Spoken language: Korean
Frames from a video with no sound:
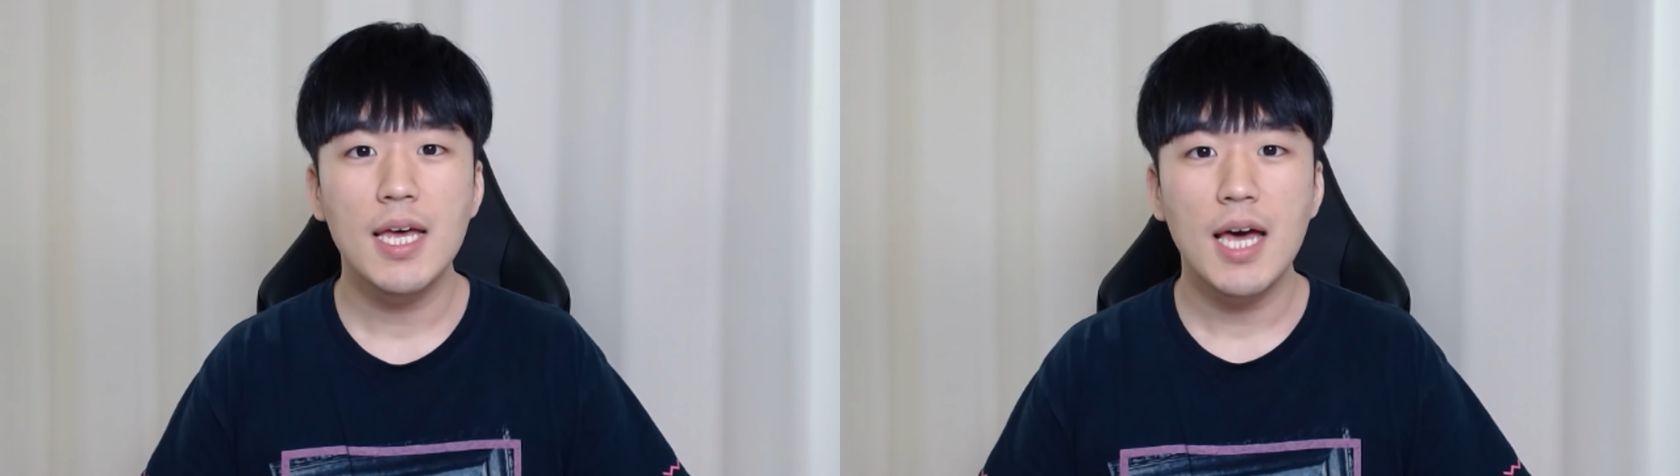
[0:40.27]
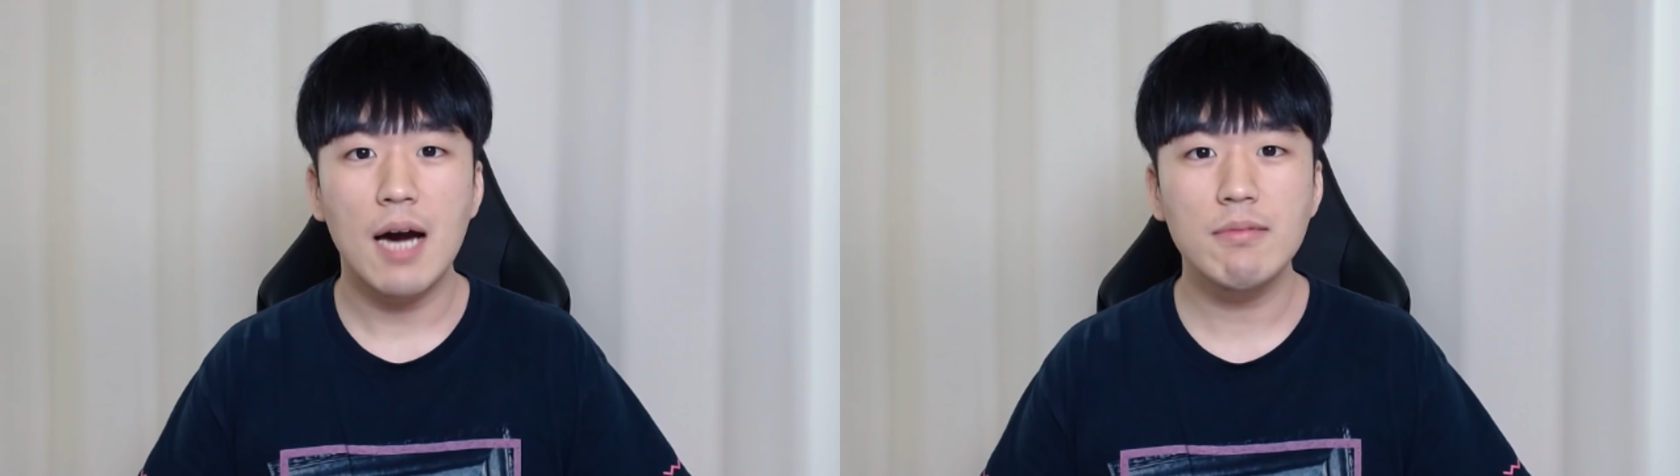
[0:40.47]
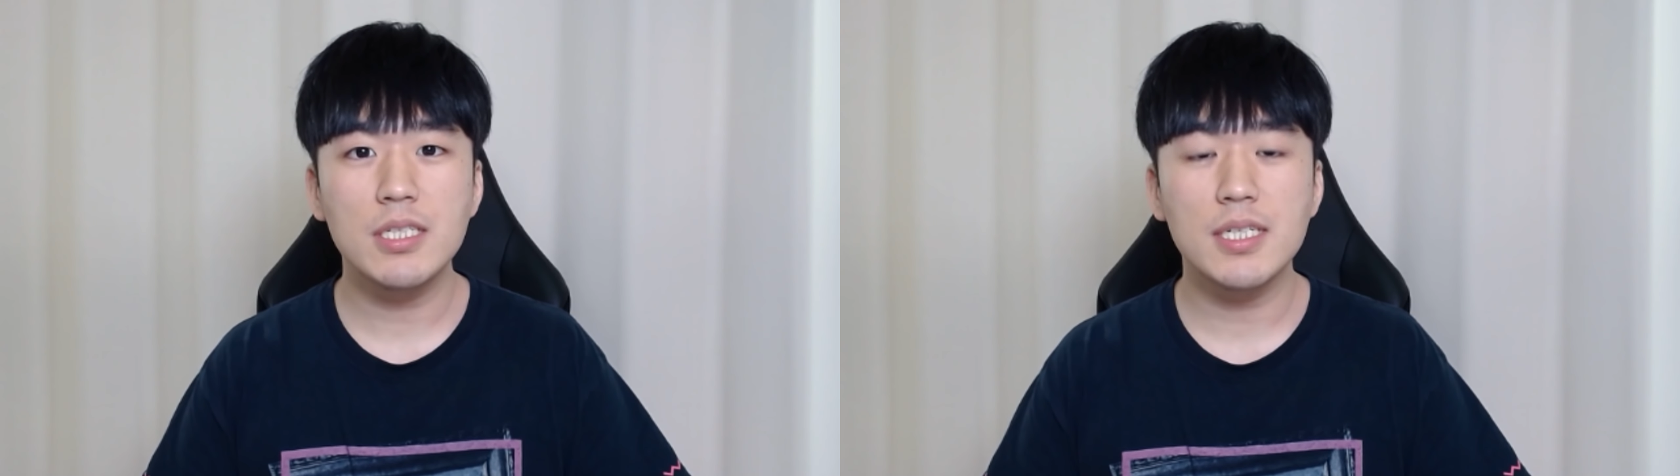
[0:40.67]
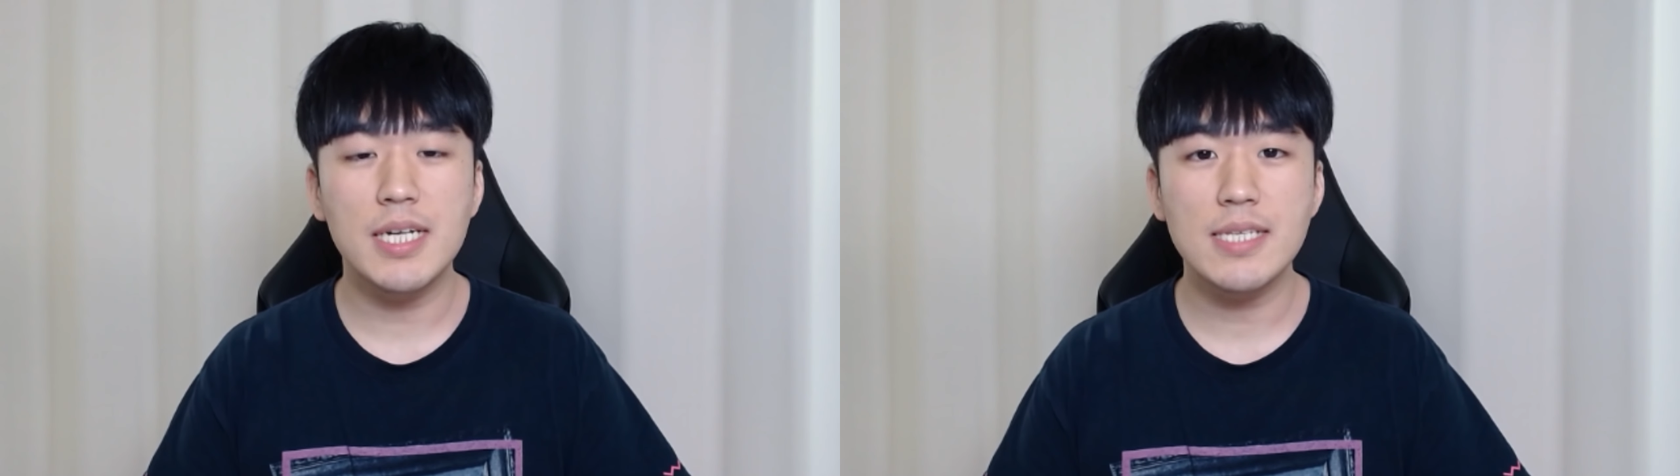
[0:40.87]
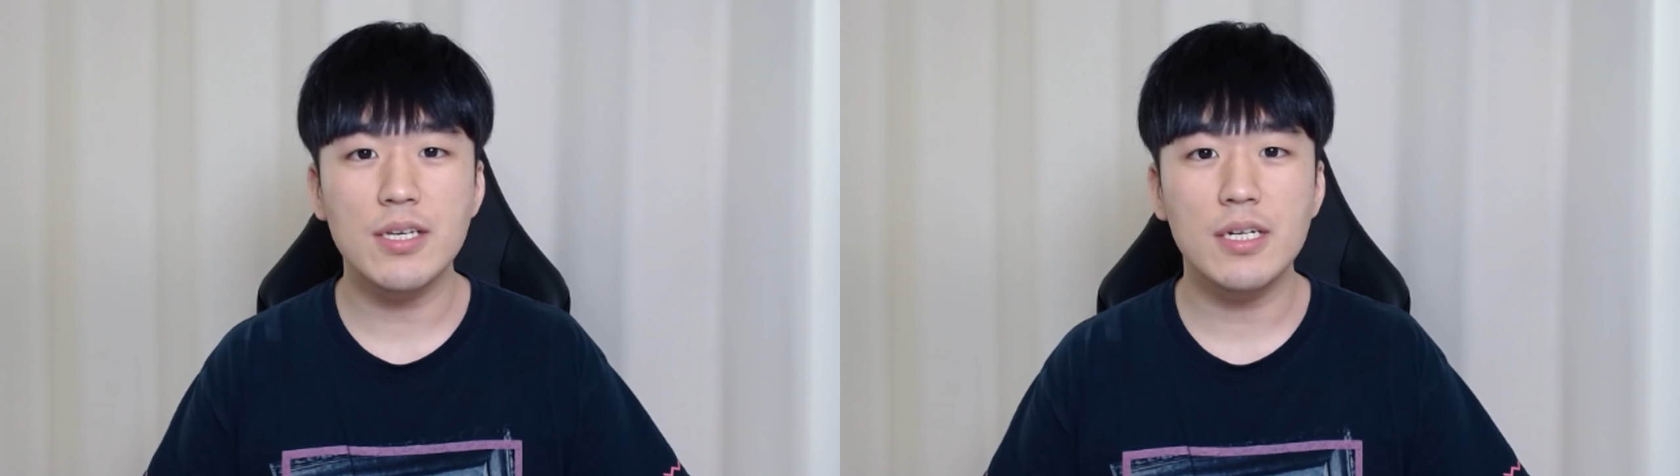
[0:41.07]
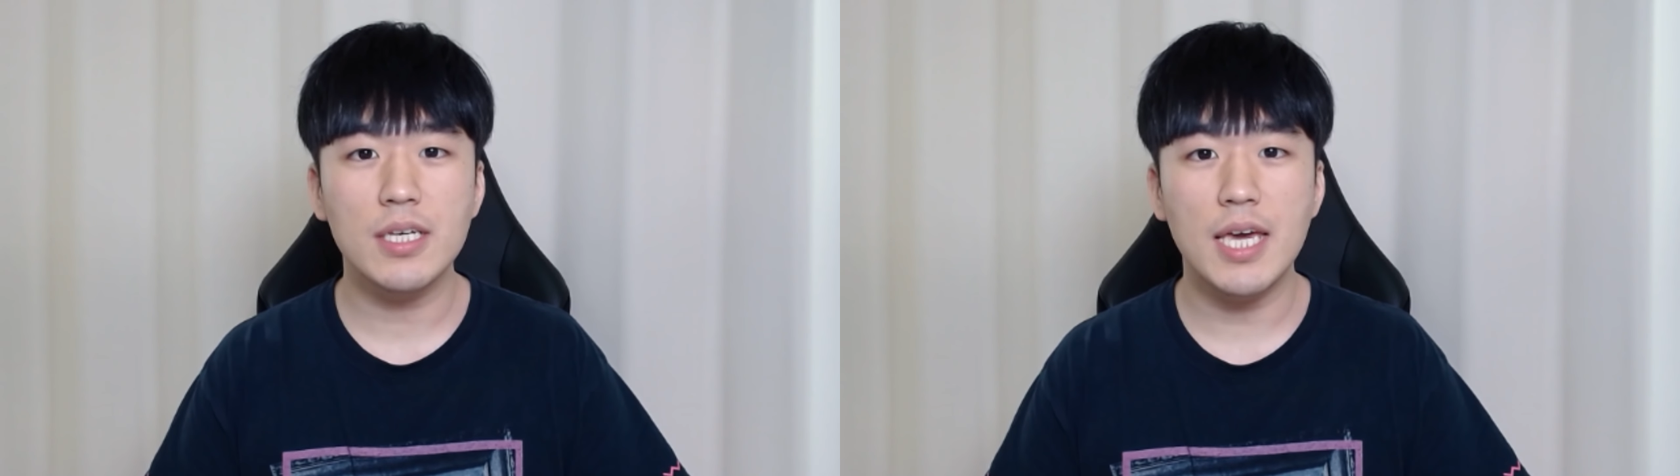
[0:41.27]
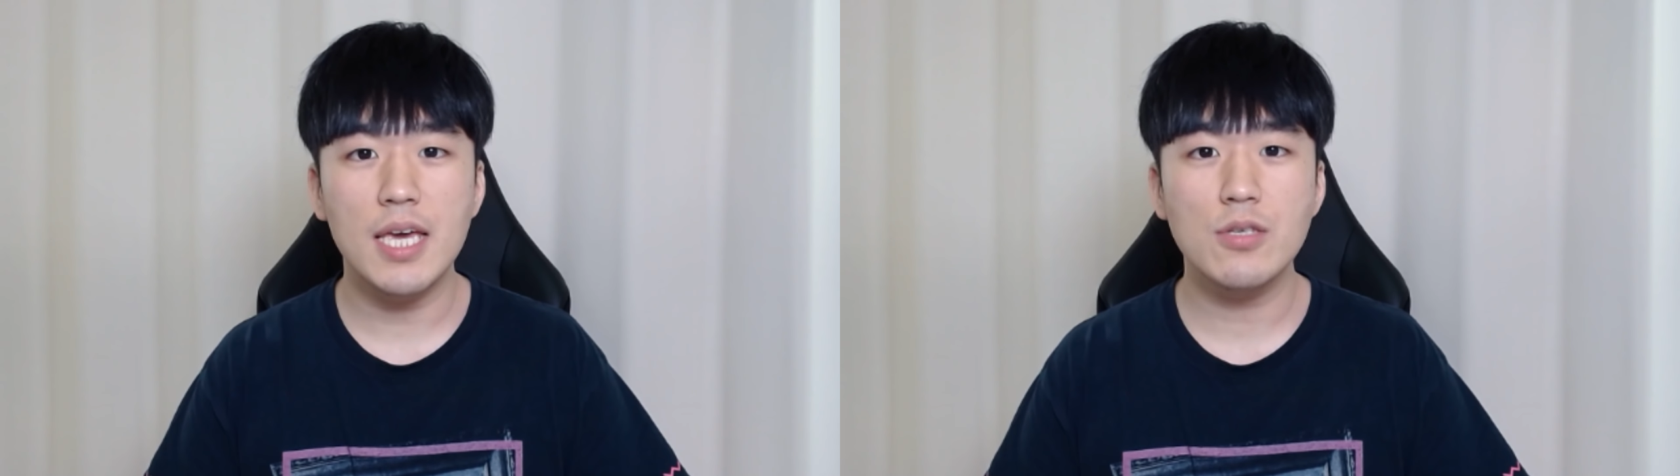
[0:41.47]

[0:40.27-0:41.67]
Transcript: 아무튼 그래서 이렇게